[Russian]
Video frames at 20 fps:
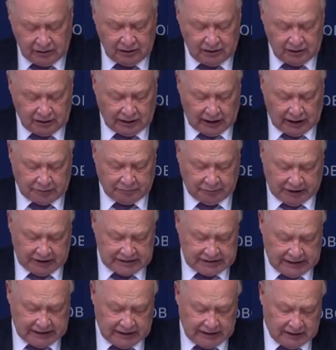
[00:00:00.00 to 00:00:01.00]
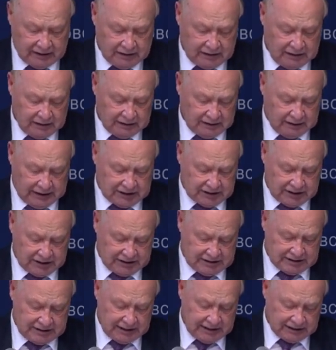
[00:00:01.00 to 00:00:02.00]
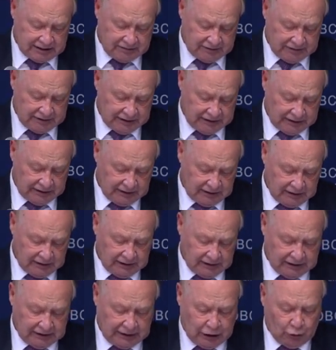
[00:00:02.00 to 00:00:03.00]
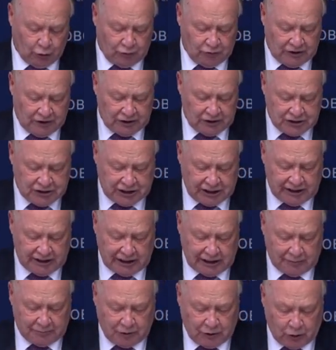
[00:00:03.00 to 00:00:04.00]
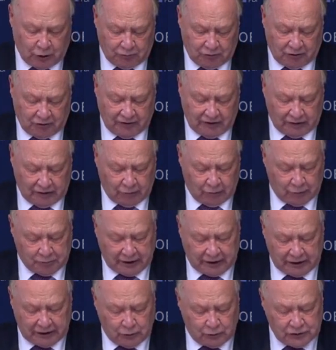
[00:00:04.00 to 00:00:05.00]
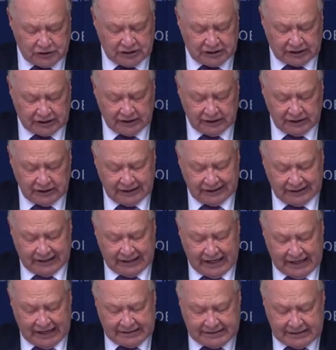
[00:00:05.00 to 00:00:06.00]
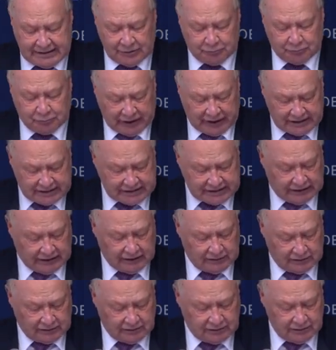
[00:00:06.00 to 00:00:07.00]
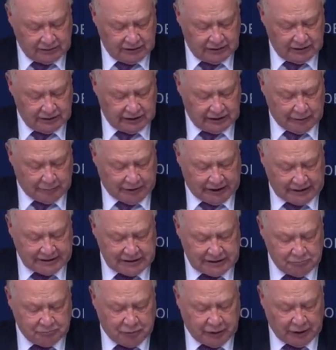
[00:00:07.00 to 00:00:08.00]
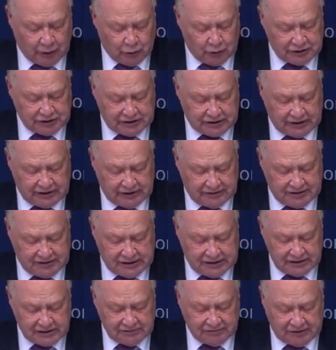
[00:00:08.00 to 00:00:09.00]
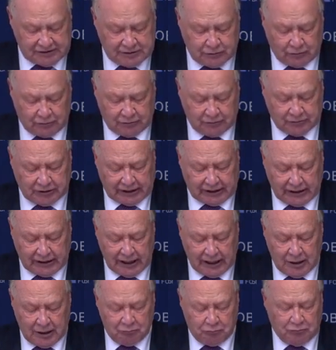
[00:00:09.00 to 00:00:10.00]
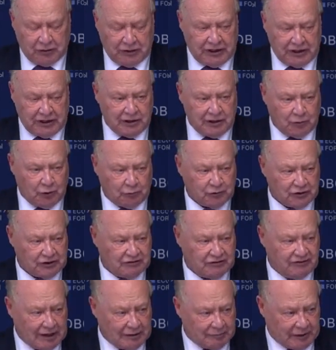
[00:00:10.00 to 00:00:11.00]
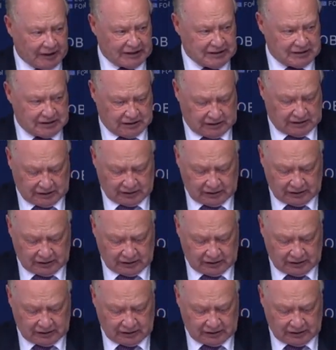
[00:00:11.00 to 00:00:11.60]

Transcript: Как показали наши исследования для увеличения объема воловой продукции на 1%. Необходим прирост инвестиций в основной капитал минимум 2%.